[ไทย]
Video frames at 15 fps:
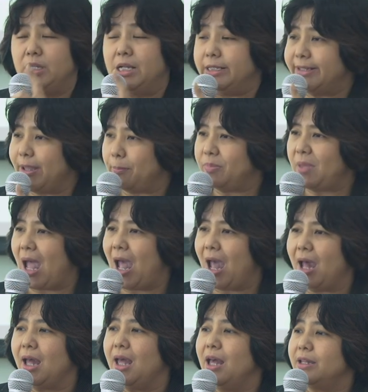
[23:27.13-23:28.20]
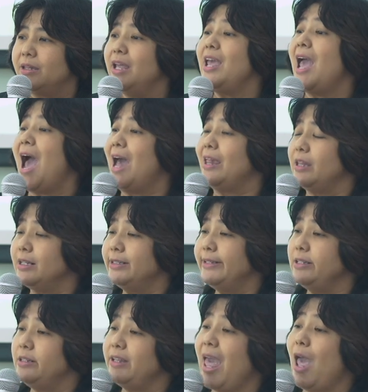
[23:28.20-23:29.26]
นึ่งสัปดาห์ได้อ่านหนัง
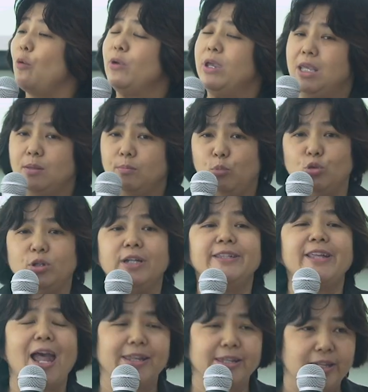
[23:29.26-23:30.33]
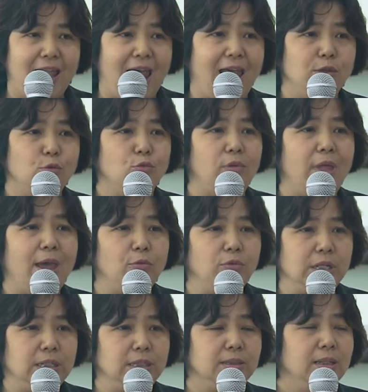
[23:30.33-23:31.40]
สือแนวคิดพุทธศาสนาอยู่แนว
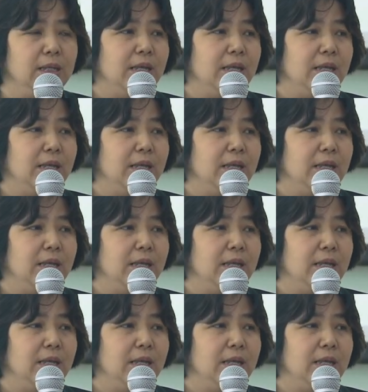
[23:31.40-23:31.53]
หนึ่ง